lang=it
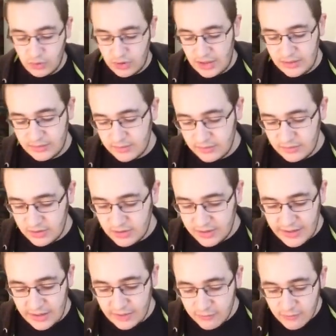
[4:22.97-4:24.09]
Cat, sì,
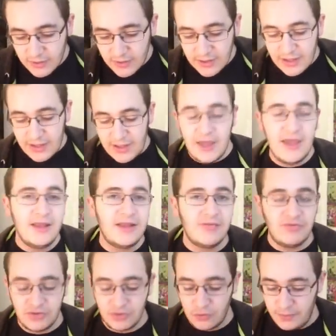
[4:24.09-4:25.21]
cazzo, e
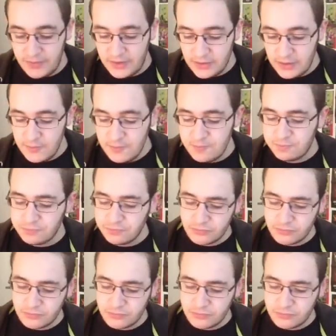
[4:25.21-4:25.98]
David Rubin,